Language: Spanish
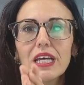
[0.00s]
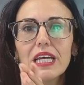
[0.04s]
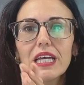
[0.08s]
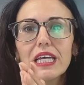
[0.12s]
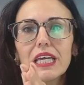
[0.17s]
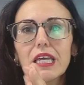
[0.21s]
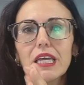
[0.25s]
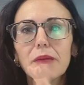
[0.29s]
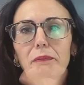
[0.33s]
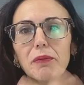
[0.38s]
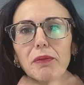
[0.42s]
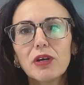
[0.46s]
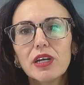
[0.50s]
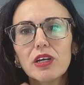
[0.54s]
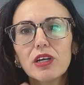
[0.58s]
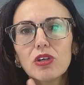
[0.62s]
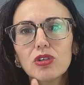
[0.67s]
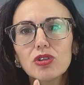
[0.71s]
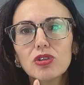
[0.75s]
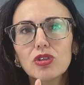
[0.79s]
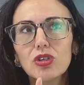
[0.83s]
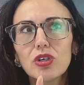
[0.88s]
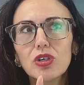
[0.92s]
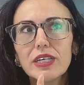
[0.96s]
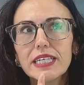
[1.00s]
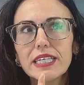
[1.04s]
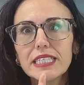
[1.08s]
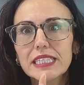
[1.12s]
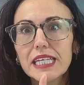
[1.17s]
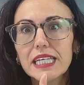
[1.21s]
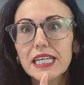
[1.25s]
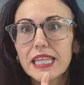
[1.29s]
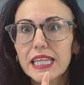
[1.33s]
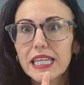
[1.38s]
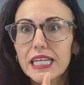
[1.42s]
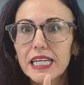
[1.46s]
y por el otro es
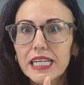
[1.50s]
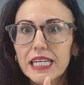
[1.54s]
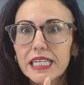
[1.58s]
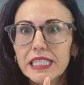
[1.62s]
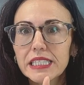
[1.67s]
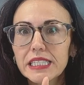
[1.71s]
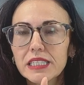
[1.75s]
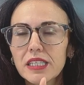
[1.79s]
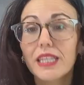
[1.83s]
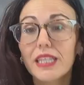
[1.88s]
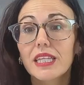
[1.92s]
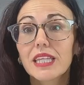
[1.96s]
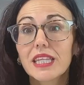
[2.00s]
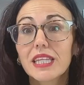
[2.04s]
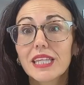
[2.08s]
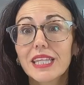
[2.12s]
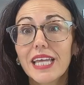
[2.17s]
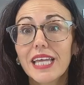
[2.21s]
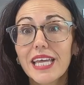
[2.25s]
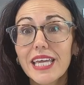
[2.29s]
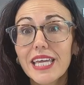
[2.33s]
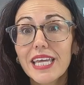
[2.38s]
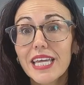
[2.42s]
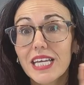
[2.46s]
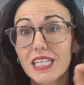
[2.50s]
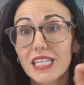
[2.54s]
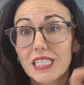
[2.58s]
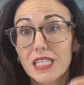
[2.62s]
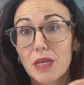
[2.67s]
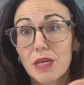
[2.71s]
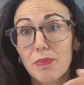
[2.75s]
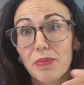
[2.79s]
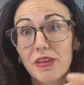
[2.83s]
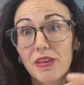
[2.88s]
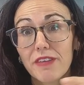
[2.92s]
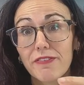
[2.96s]
el CLH Day
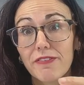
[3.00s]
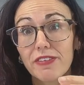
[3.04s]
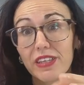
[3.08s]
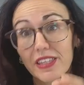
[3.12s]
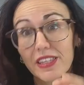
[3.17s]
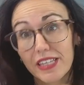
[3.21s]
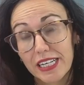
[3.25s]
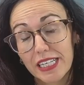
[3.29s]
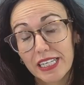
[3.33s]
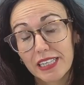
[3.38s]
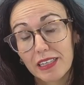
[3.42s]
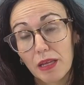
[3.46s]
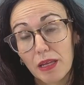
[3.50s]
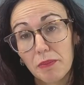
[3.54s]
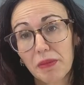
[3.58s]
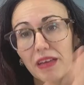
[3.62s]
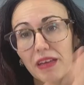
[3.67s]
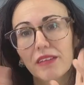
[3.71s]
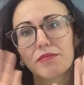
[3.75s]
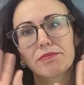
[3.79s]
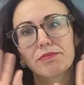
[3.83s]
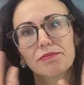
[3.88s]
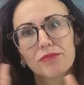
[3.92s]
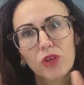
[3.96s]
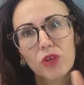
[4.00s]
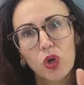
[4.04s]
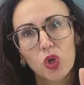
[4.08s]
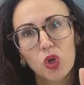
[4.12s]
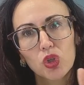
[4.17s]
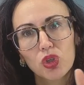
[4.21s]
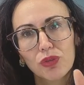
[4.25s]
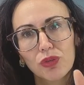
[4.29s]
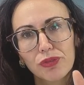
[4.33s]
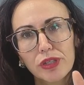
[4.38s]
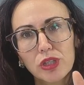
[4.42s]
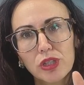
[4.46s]
SPF 30, también
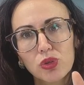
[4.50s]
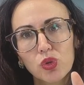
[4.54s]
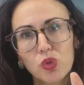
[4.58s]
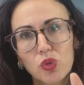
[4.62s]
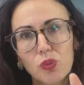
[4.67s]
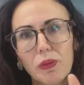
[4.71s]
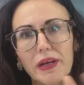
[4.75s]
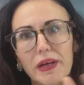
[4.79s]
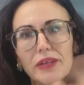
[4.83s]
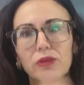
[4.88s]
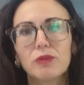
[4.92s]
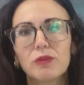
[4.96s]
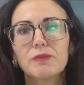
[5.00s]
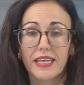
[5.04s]
otro filtro urbano.